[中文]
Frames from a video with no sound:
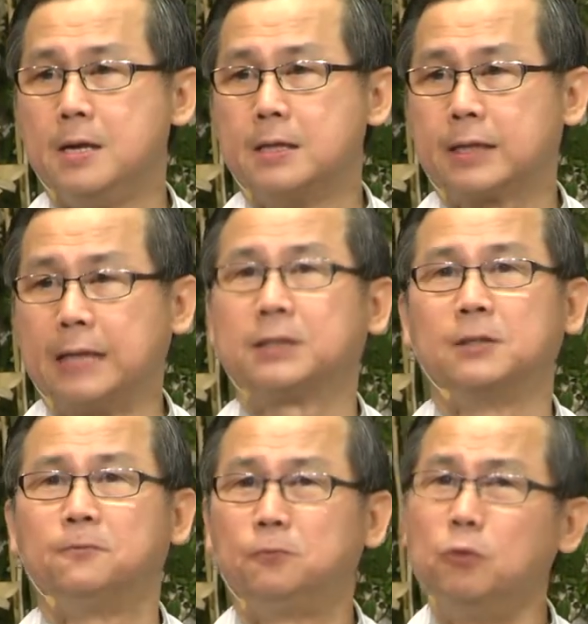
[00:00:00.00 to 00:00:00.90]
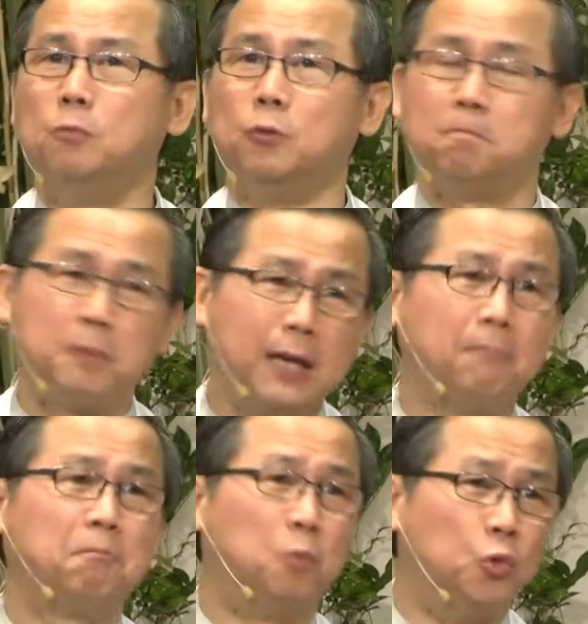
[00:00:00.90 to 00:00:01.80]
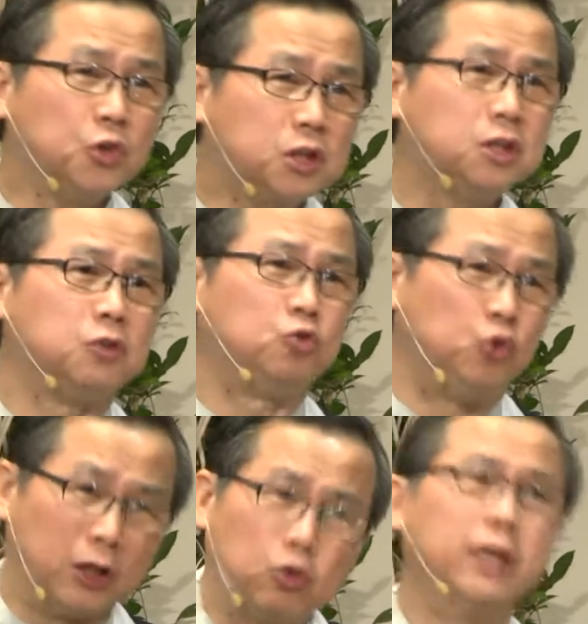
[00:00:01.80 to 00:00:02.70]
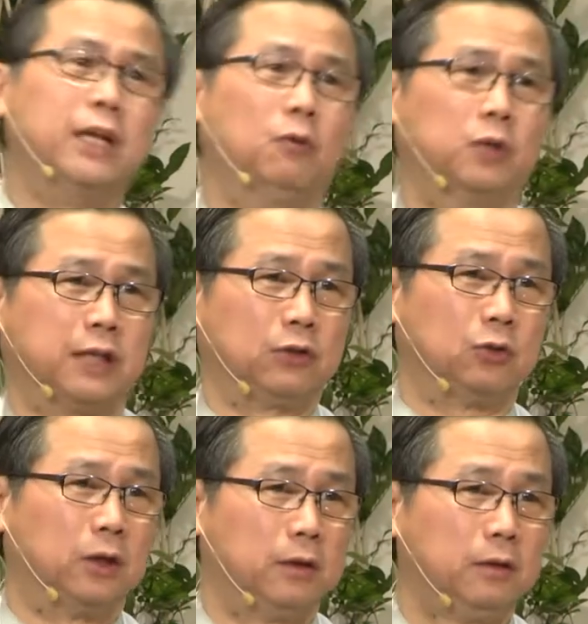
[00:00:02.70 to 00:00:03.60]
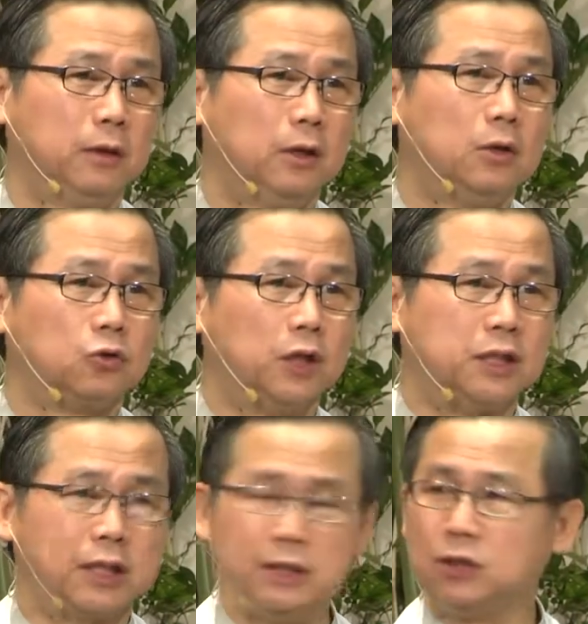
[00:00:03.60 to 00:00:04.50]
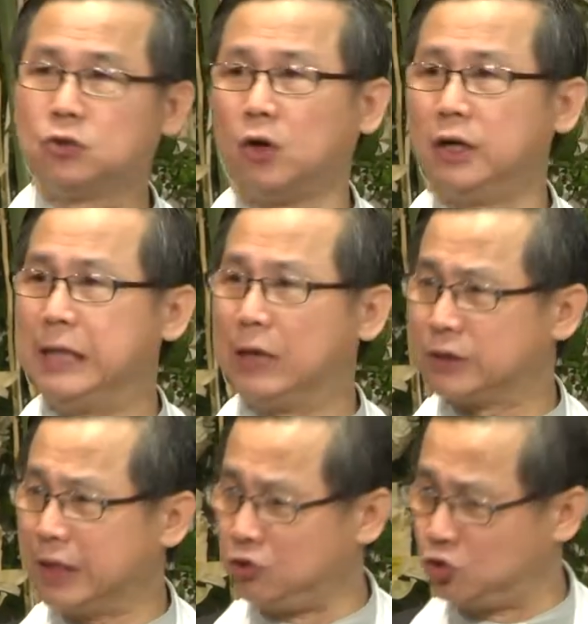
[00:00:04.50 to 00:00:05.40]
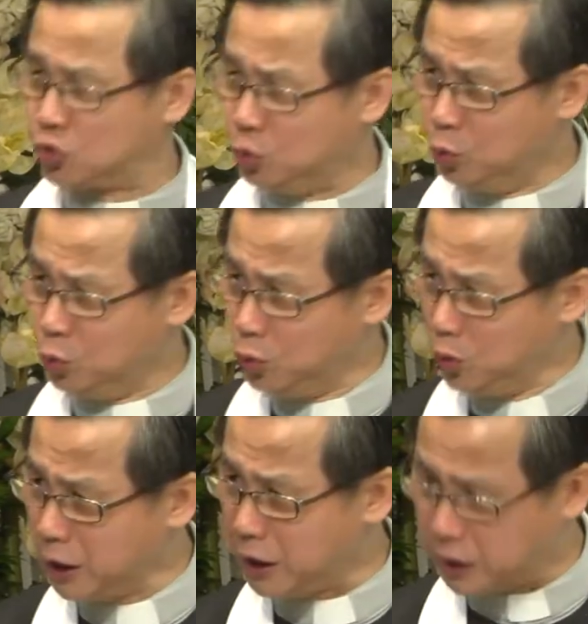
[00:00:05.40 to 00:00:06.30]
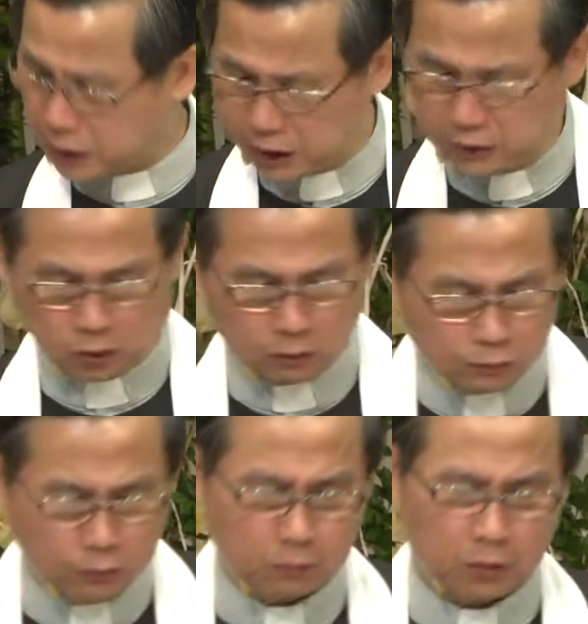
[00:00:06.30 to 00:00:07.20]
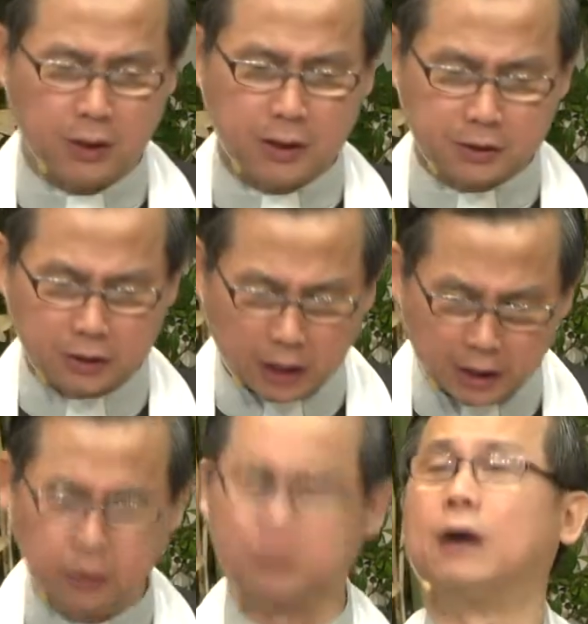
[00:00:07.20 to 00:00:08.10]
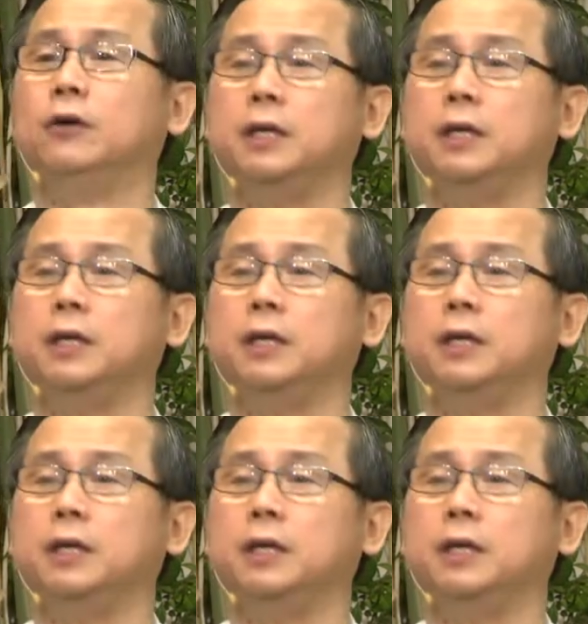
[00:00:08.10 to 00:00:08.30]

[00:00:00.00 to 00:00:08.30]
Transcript: 但是父母并不是绝对的，我在说，所以圣经说要在主里听从父母是很有道理。